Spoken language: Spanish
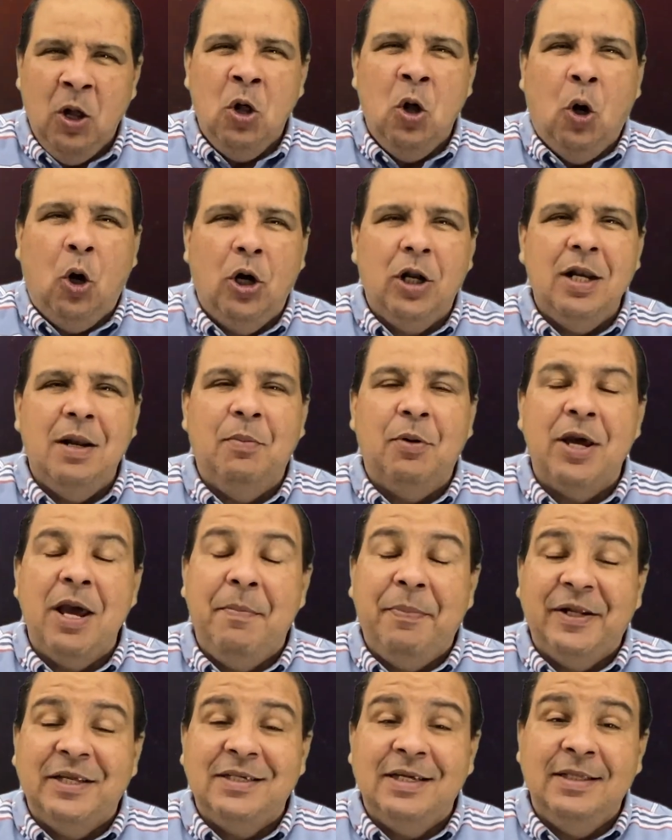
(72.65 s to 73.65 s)
Hoy les voy a
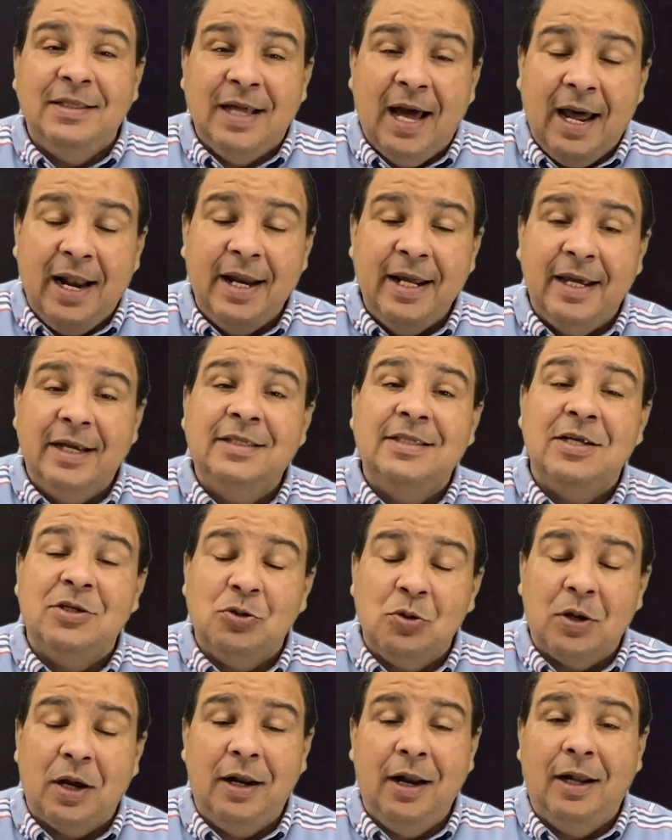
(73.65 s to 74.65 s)
presentar en este
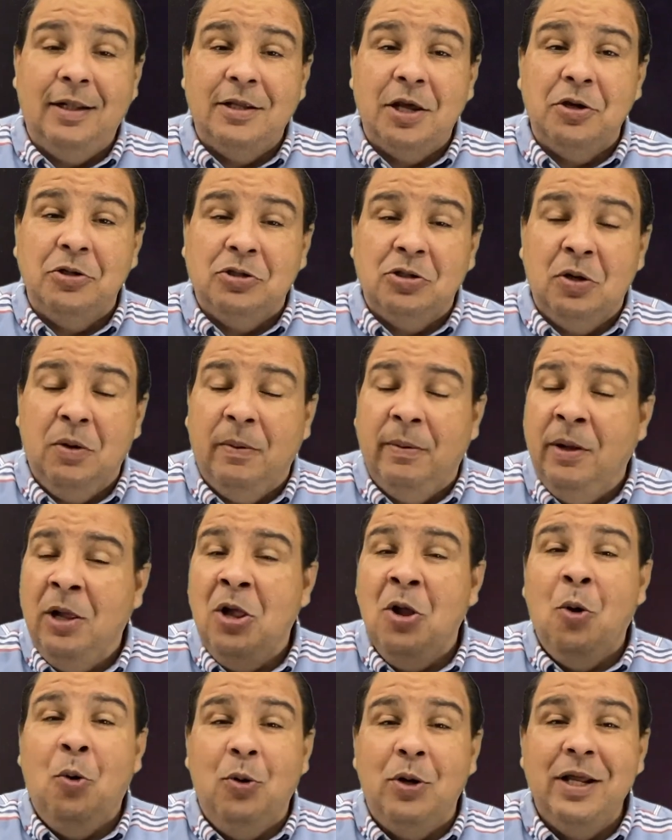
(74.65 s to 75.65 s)
su canal de YouTube
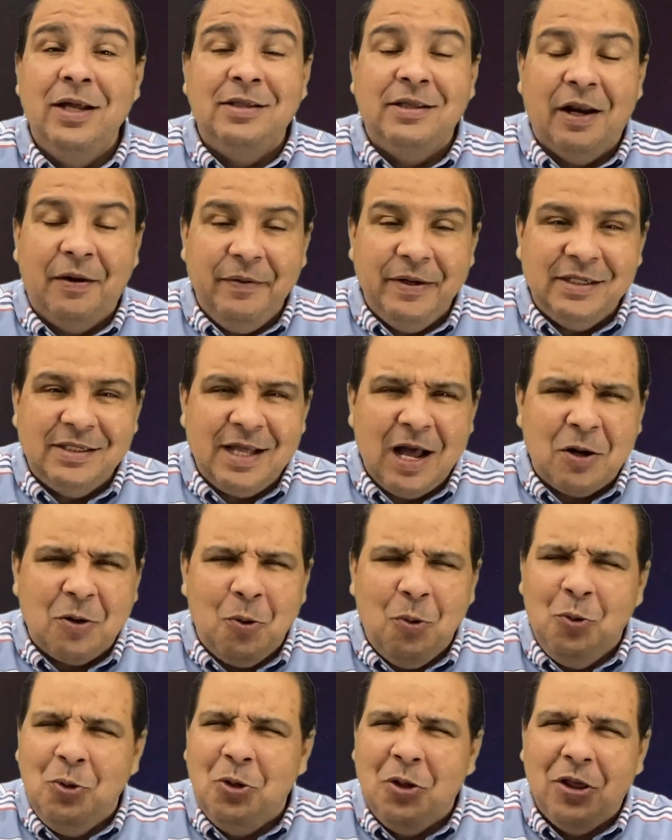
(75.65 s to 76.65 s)
una entrevista
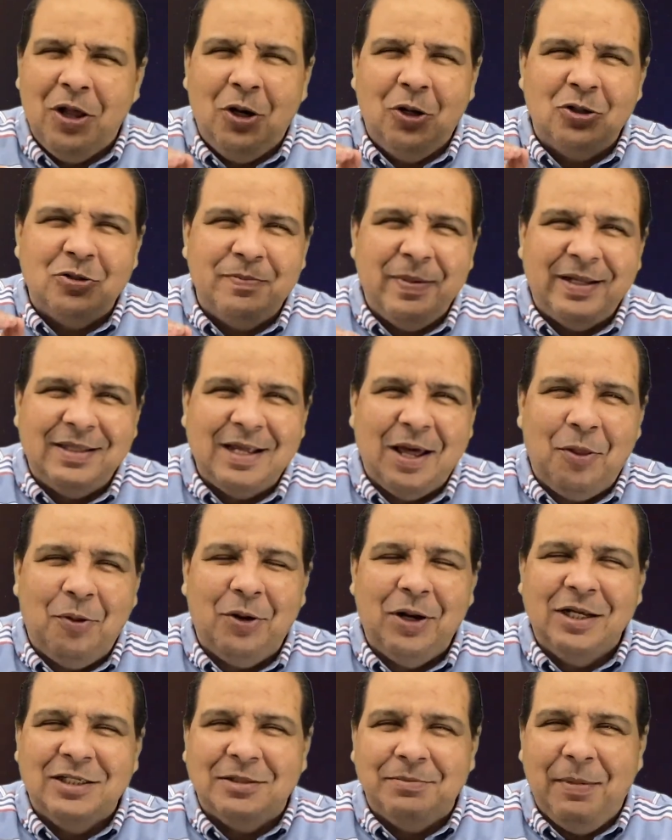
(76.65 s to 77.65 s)
con uno de los
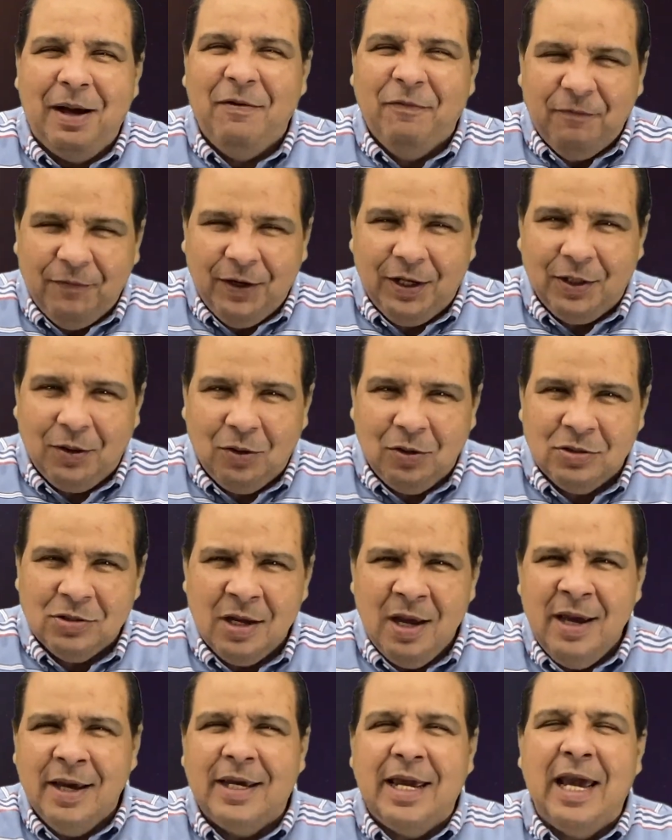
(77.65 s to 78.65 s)
bateadores más finos
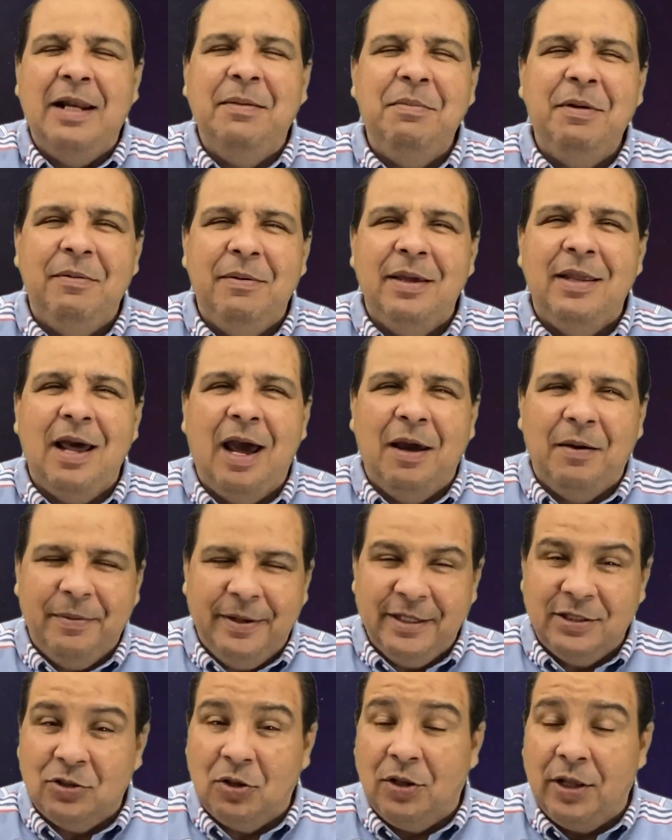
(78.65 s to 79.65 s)
que en mi vida he visto.